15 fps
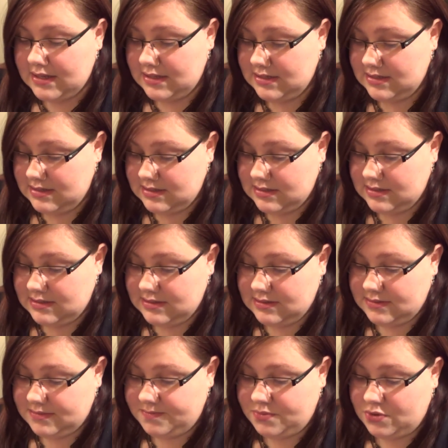E,
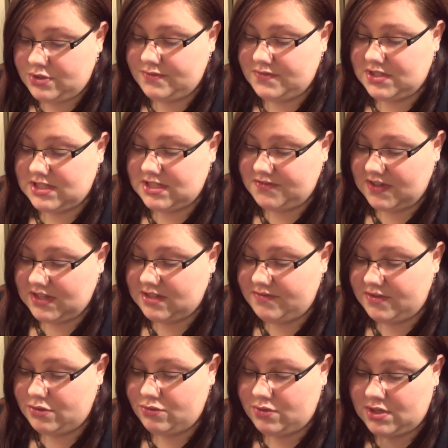oczywiście Światy
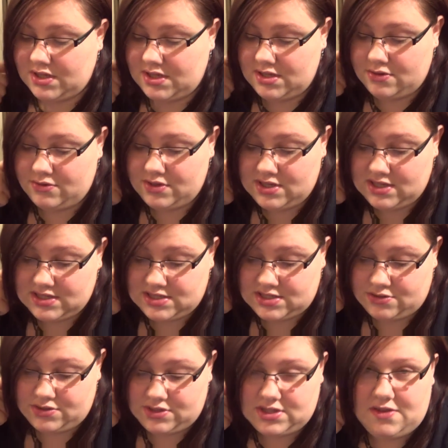według kina, o ile
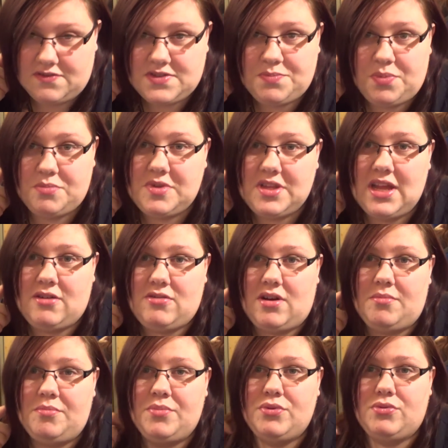jeszcze o nich nie
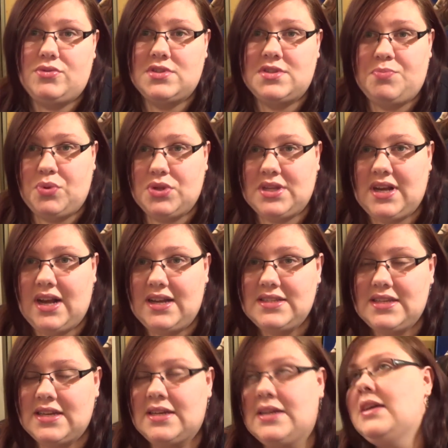wspominałam, było
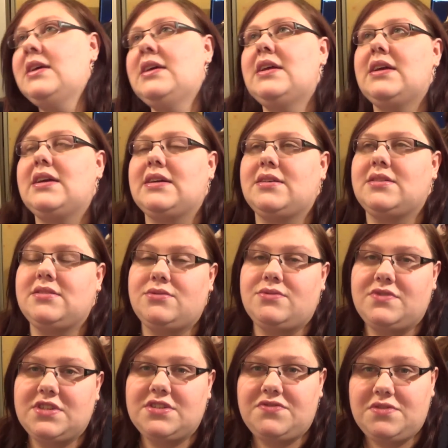spotkanie, e,
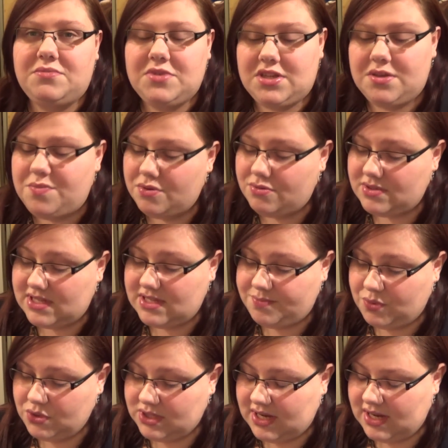również filmiki były ze
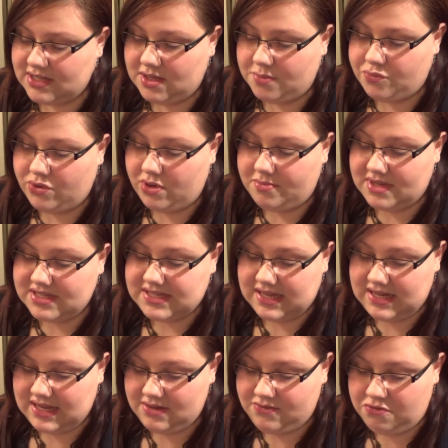spotkania, była masa
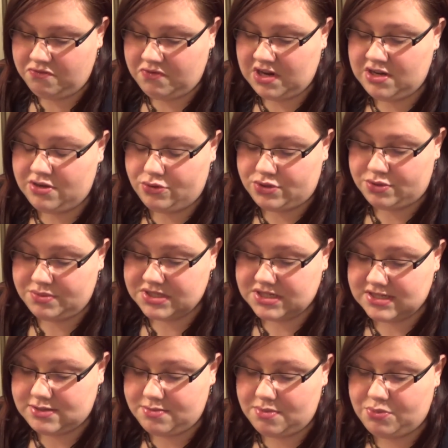live'ów, ale o tym
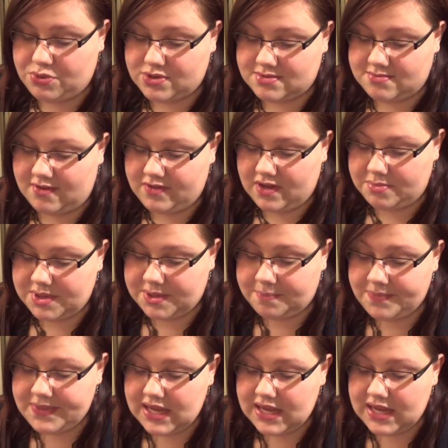jeszcze sobie porozmawiamy.